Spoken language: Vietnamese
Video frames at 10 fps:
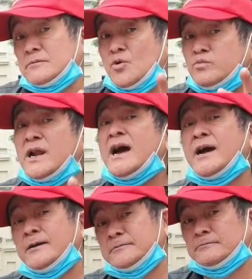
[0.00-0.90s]
đúng
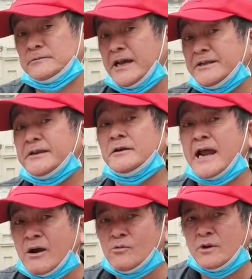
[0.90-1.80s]
là tay nhanh
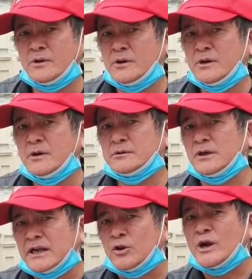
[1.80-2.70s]
hơn não
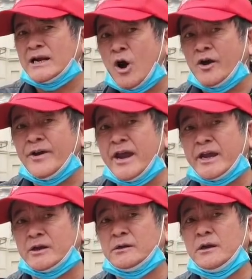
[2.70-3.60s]
tức là tôi đang nói
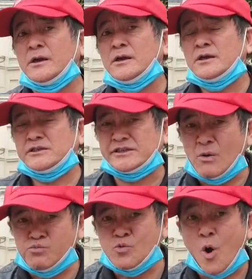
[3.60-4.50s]
về
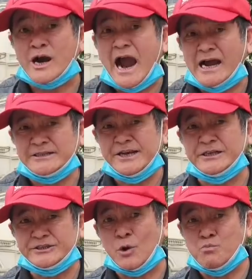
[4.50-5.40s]
trong cuộc kháng
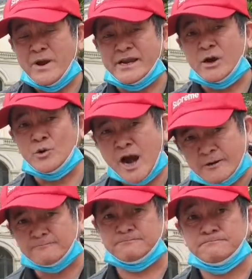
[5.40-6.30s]
chiến chống mỹ cứu
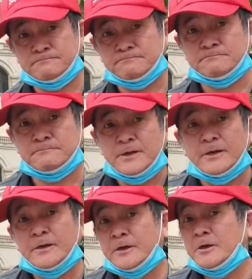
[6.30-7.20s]
nước
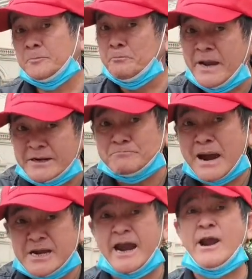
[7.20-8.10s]
miền
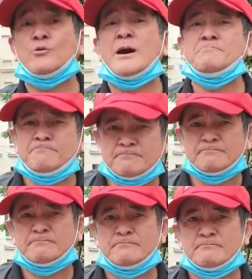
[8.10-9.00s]
bắc nghèo lắm
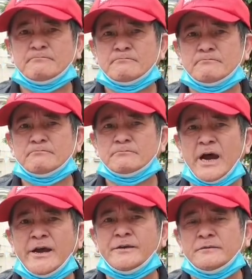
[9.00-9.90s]

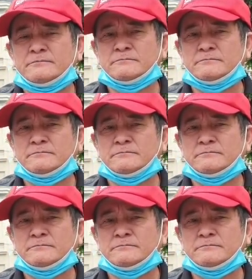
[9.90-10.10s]
đấy